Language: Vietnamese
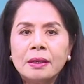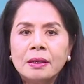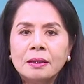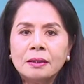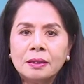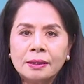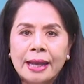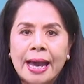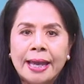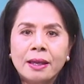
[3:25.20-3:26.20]
Ngược
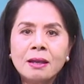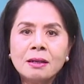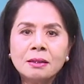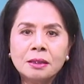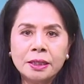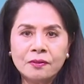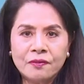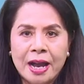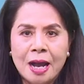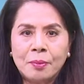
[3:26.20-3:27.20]
lại, người
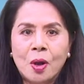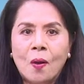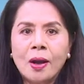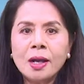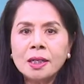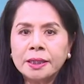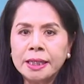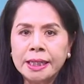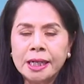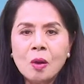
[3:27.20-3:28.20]
phàm đó
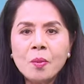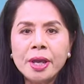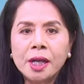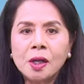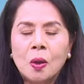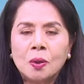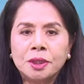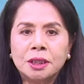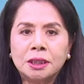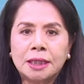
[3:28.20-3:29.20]
thì không hiển lộ
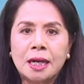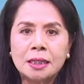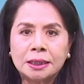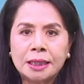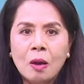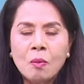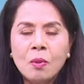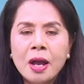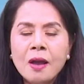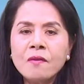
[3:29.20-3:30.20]
được thần
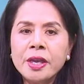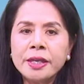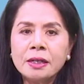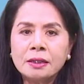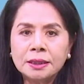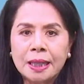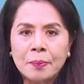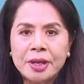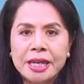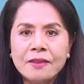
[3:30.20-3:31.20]
thông vì những
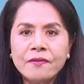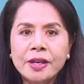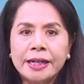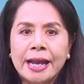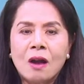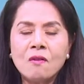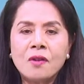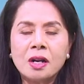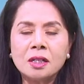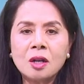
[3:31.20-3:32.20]
tập khí phiền não
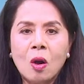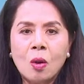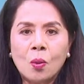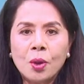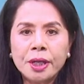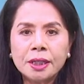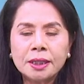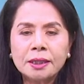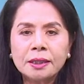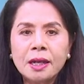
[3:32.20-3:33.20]
vẫn còn
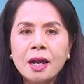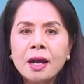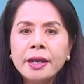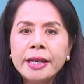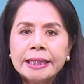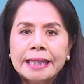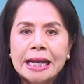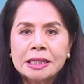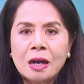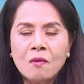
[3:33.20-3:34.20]
nguyên, nên
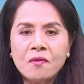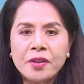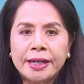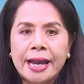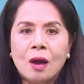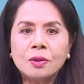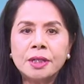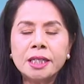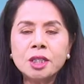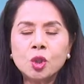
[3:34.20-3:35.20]
tác động phiền não
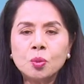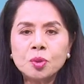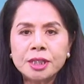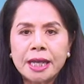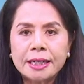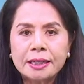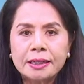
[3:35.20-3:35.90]
đến chúng sanh.